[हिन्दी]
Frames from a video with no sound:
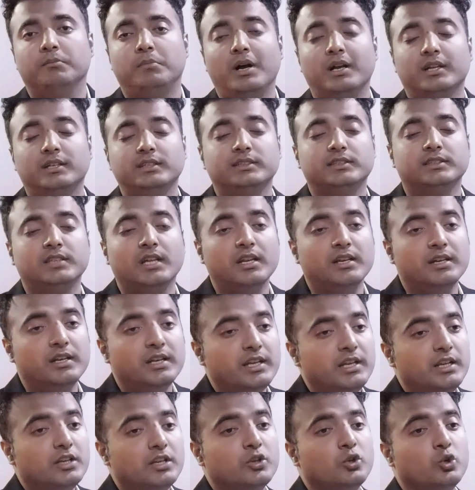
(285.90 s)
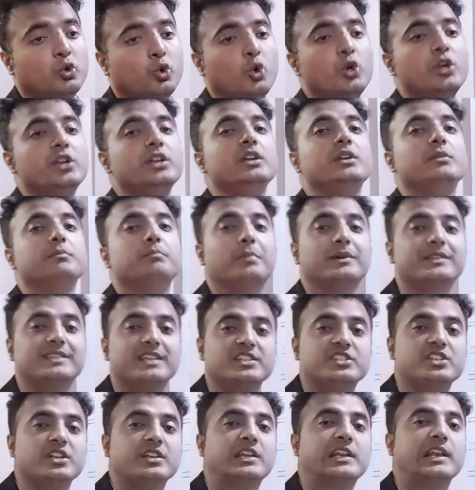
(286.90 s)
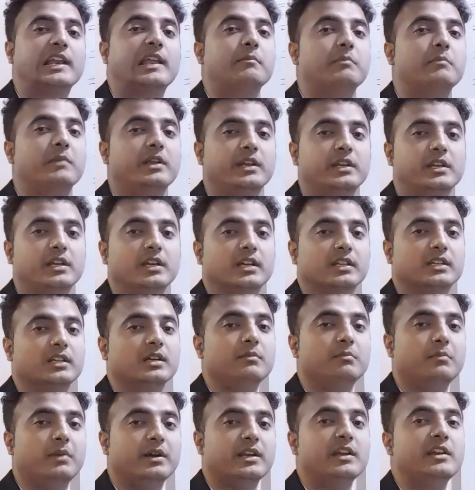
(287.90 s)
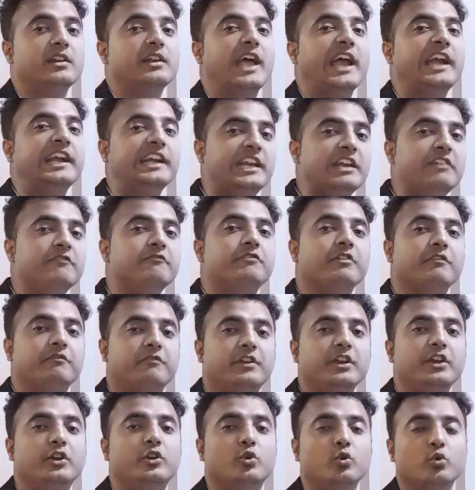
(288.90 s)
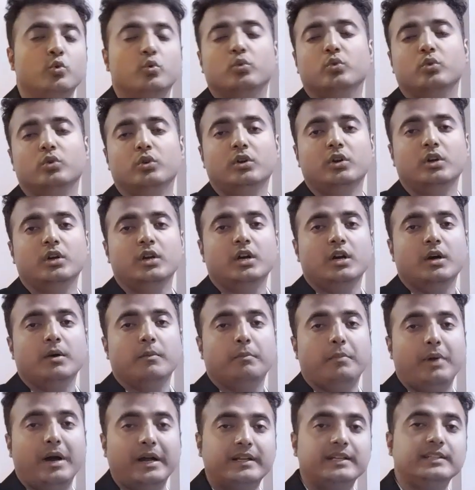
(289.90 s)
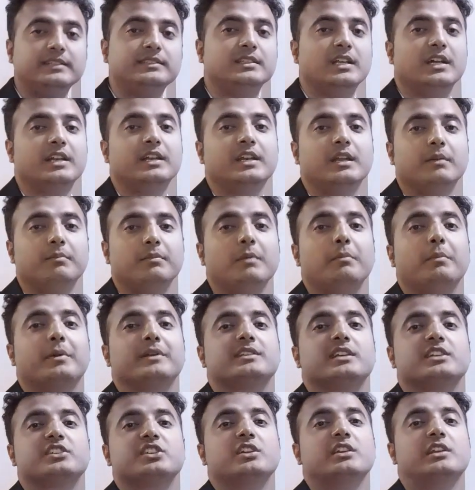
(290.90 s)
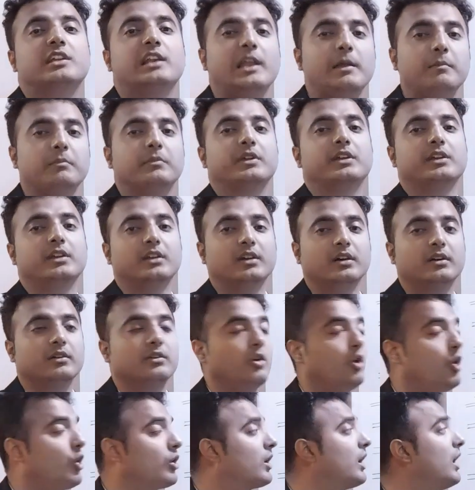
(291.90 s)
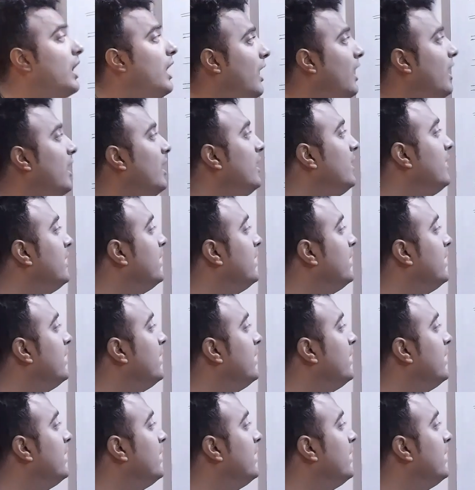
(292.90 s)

पाकिस्तान ने कोई पोजेशन क्लेम नहीं किया था बट इन 1952 पाकिस्तान ने अपना पोजेशन क्लेम किया और कहा